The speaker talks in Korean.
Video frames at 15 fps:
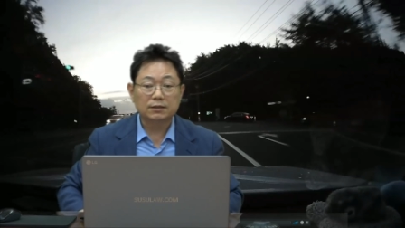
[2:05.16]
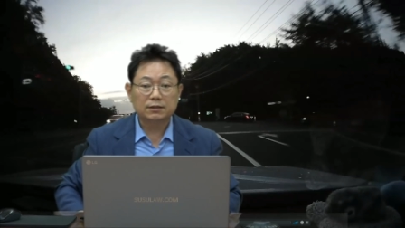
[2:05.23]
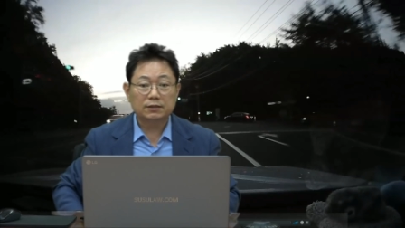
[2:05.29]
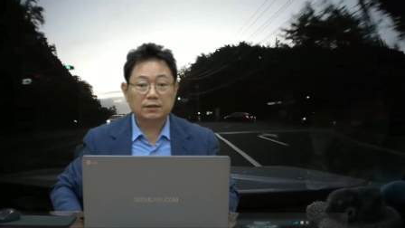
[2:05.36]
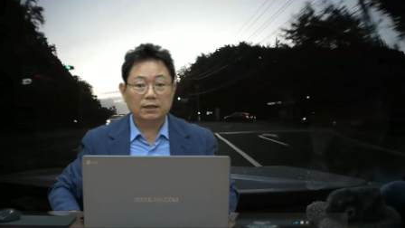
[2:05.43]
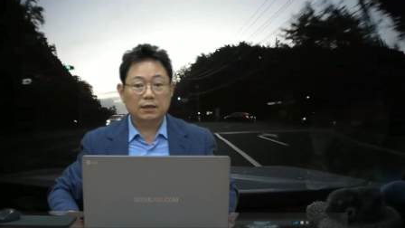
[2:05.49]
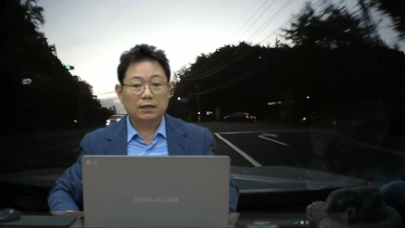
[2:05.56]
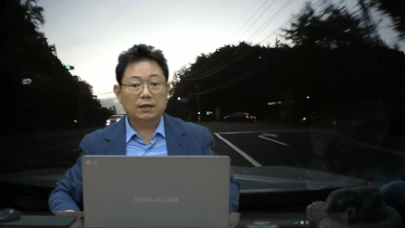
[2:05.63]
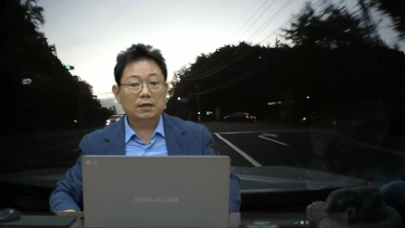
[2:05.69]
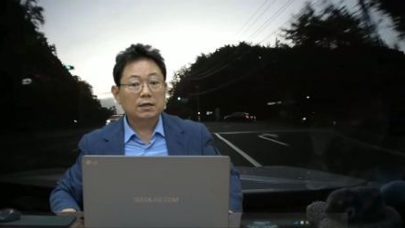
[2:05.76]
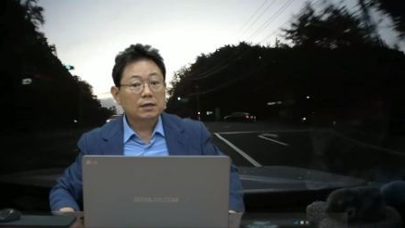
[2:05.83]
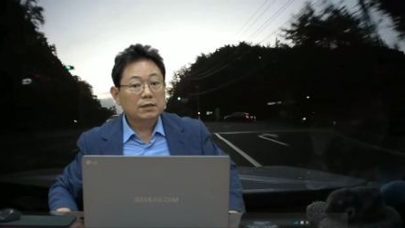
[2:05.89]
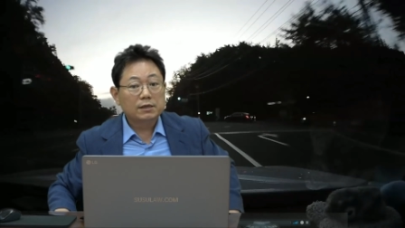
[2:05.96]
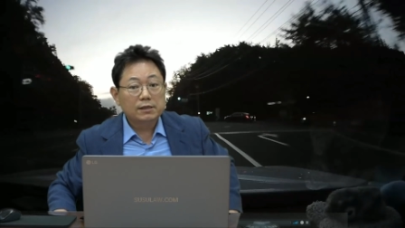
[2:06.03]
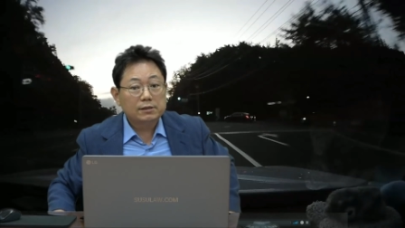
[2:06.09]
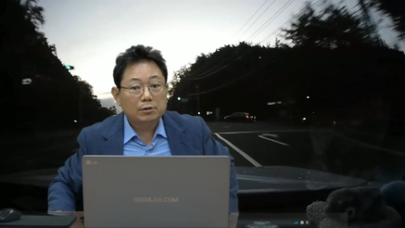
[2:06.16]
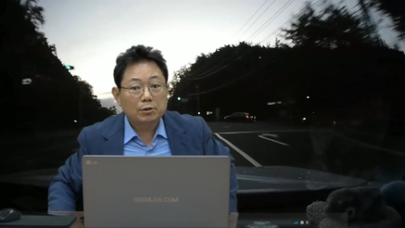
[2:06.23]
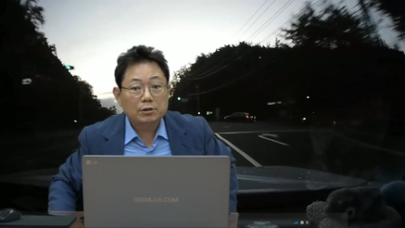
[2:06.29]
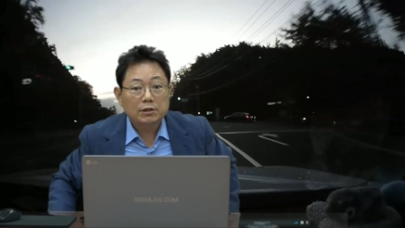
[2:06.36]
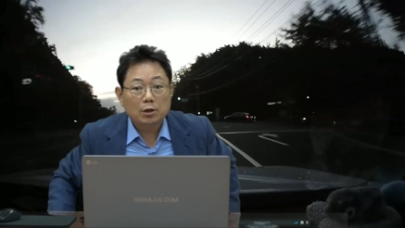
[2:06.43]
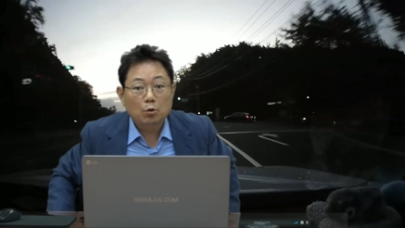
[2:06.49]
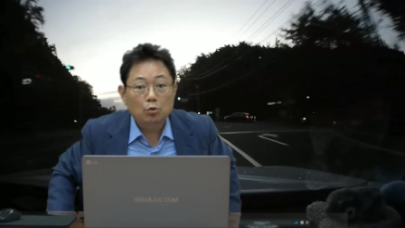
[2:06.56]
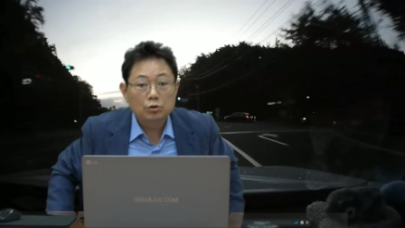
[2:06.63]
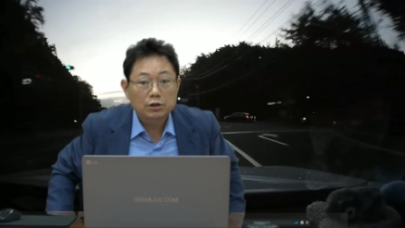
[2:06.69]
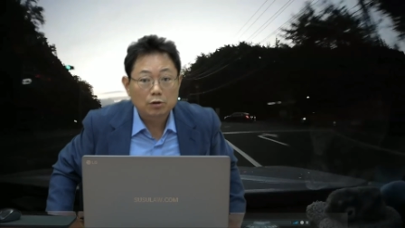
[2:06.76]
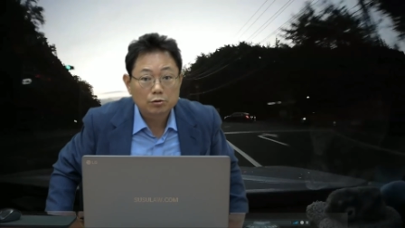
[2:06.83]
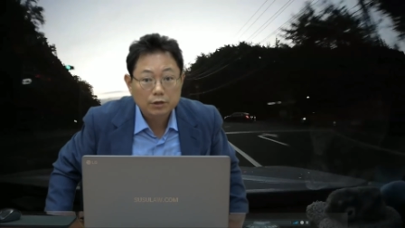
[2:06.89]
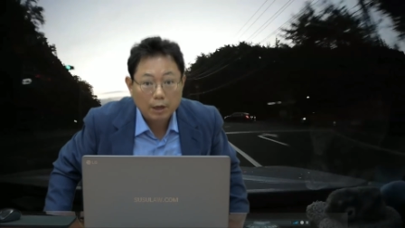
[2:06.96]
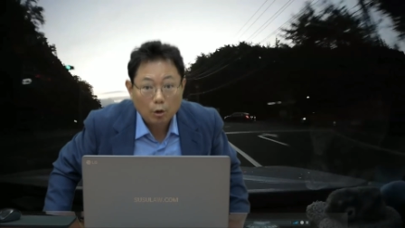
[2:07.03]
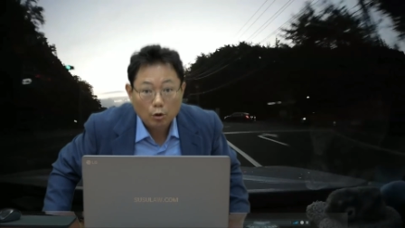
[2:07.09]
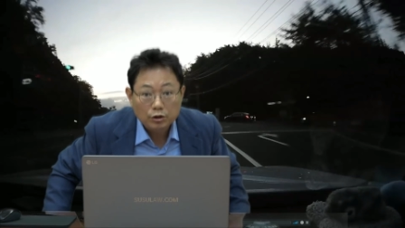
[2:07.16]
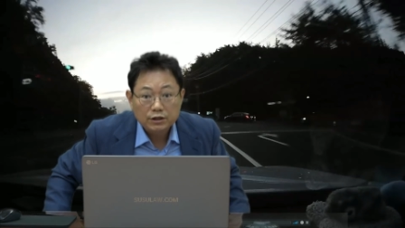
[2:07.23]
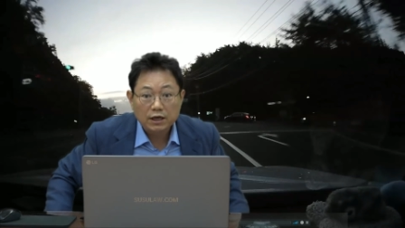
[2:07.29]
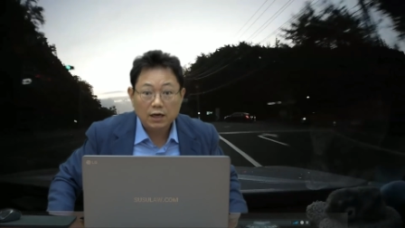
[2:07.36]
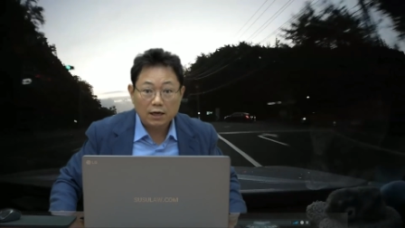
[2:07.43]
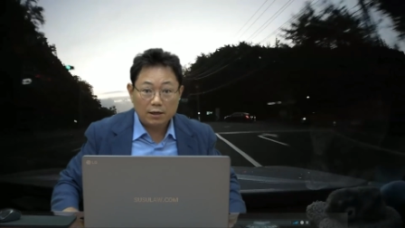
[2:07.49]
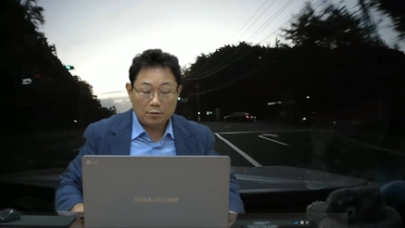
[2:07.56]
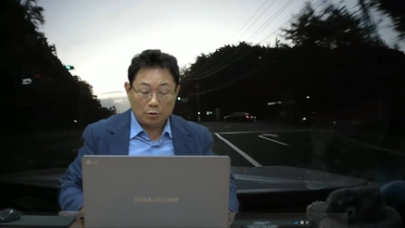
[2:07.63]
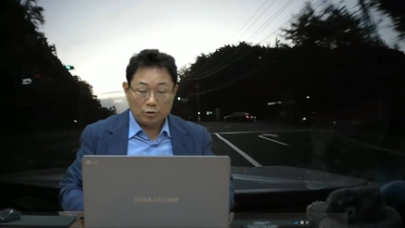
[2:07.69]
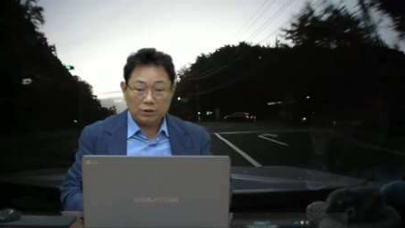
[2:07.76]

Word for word: 그때 일차를 차고 오는 자는 내가 어떻게 알,